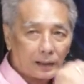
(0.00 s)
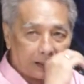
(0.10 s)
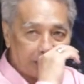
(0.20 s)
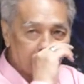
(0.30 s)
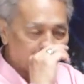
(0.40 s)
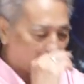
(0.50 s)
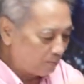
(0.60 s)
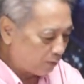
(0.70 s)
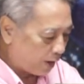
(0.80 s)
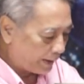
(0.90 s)
คือผม
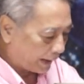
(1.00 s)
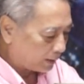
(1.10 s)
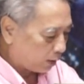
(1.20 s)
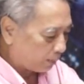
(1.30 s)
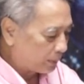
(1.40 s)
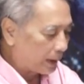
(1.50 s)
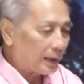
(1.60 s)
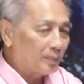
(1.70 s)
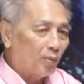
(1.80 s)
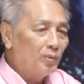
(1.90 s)
มองเห็นก่อนเพื่อน
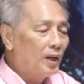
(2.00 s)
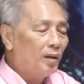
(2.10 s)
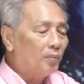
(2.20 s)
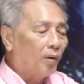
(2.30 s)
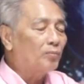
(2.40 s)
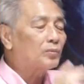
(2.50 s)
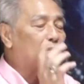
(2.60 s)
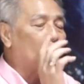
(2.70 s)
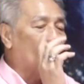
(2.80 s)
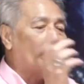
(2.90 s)
เลยผมผม
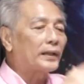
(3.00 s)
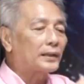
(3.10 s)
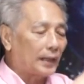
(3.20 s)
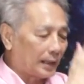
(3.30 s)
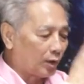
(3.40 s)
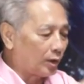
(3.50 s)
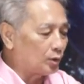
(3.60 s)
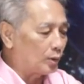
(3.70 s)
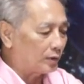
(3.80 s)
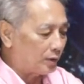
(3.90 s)
ดูไว้ตั้งแต่ตอนเขา
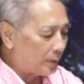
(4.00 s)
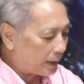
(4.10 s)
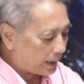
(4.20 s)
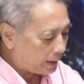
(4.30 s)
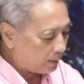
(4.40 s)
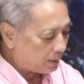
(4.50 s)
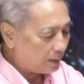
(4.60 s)
อยู่ราศีเมษแล้ว